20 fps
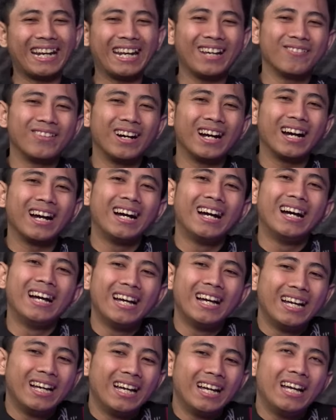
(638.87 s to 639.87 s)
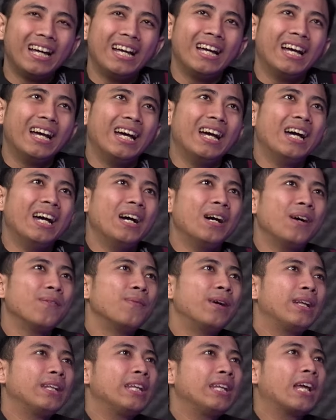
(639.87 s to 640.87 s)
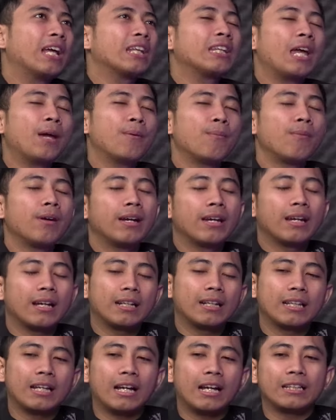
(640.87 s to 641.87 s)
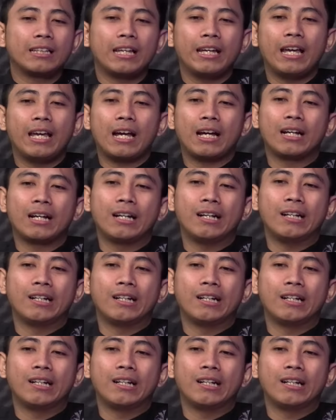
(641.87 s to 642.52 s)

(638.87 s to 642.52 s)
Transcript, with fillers: emang. Hmm berarti kata emang ya kata-kata yang hmm.